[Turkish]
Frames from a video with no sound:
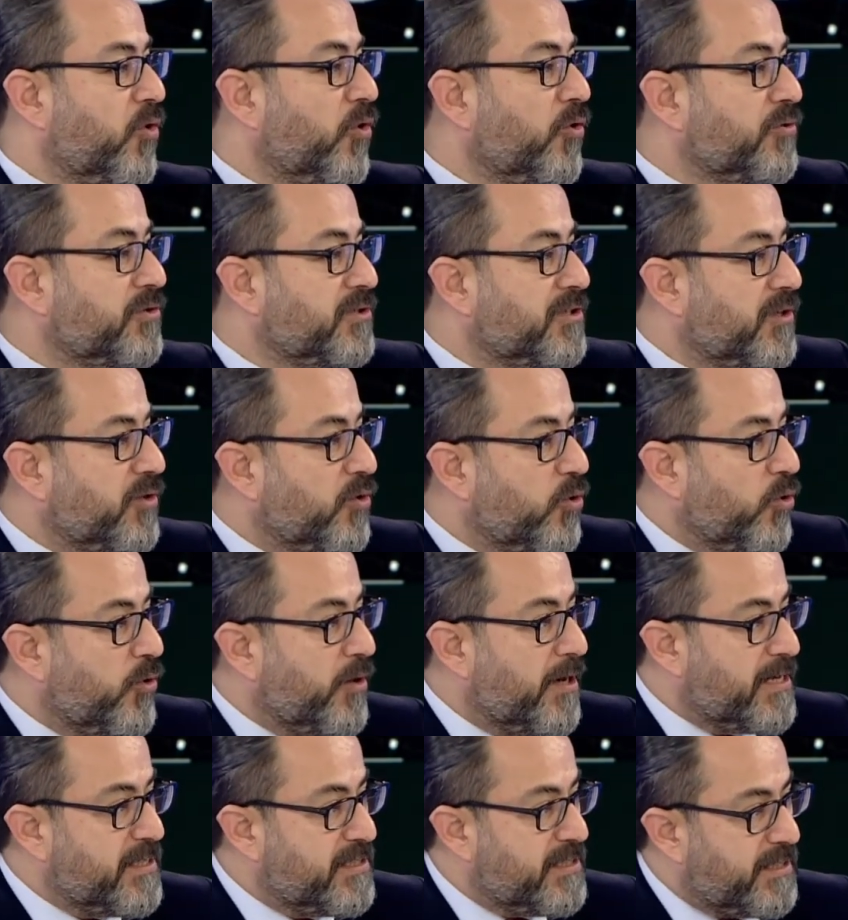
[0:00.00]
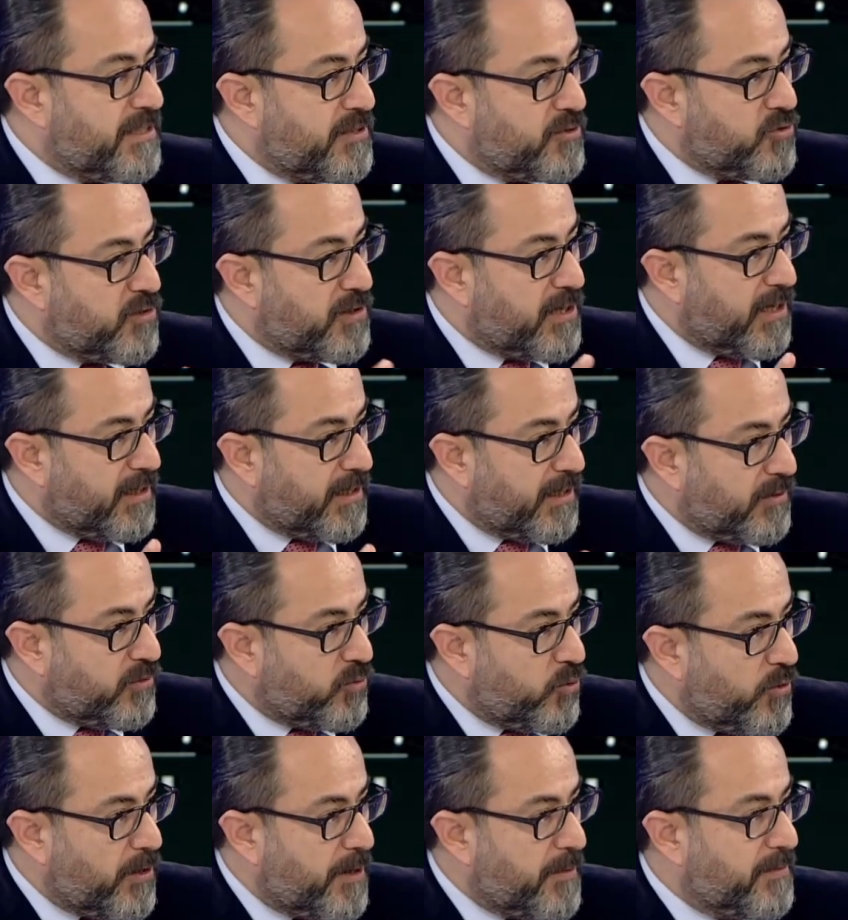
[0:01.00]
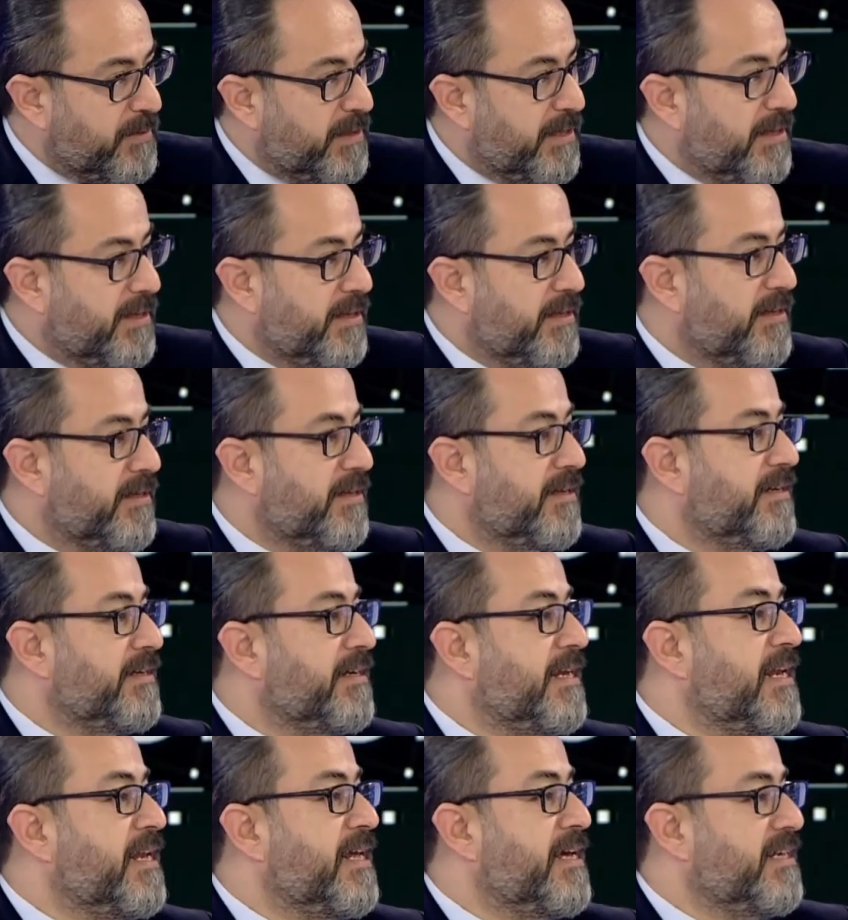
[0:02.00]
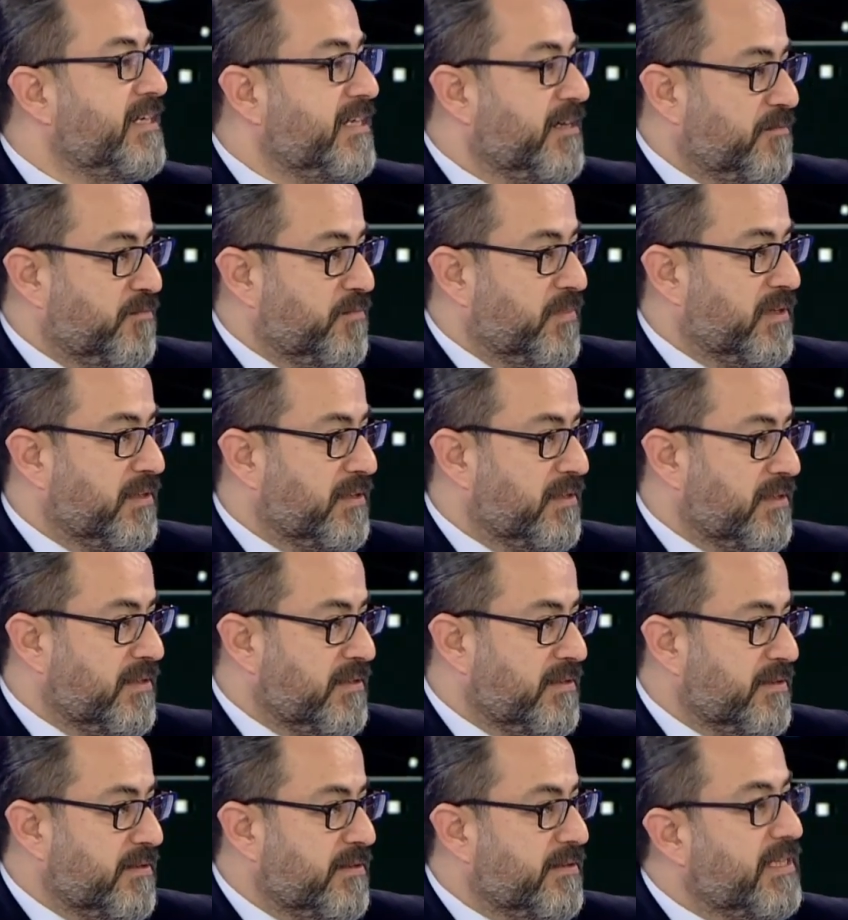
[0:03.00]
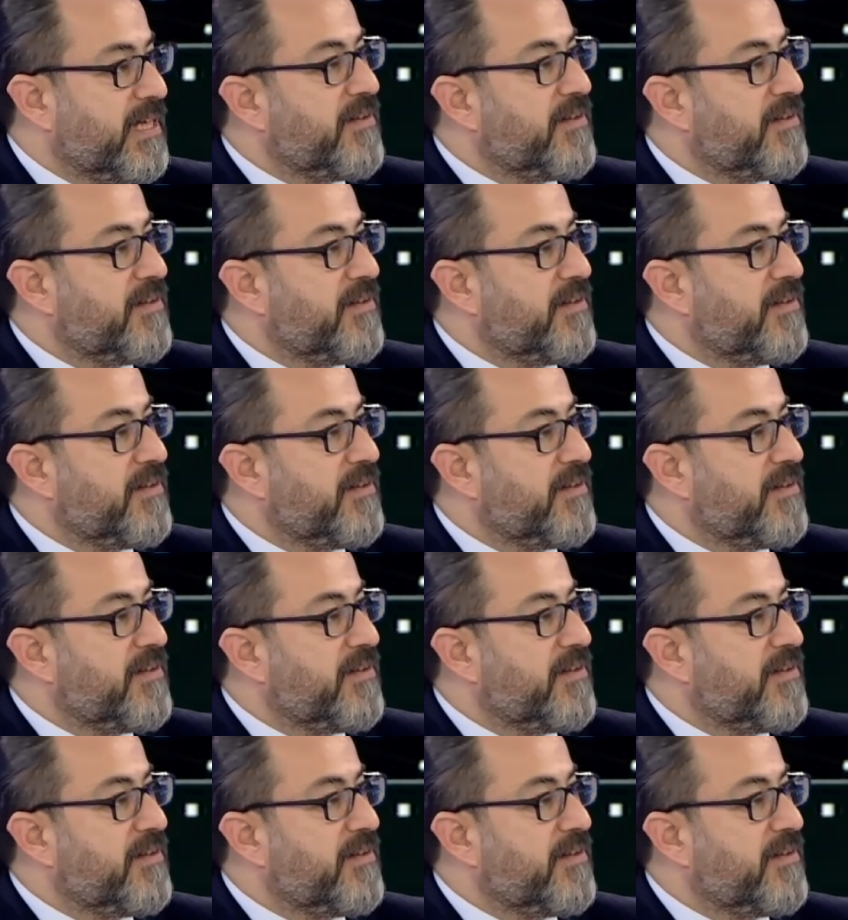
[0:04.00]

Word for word: Önce öğrencilere şu kalan dönemde neler yapmalılar?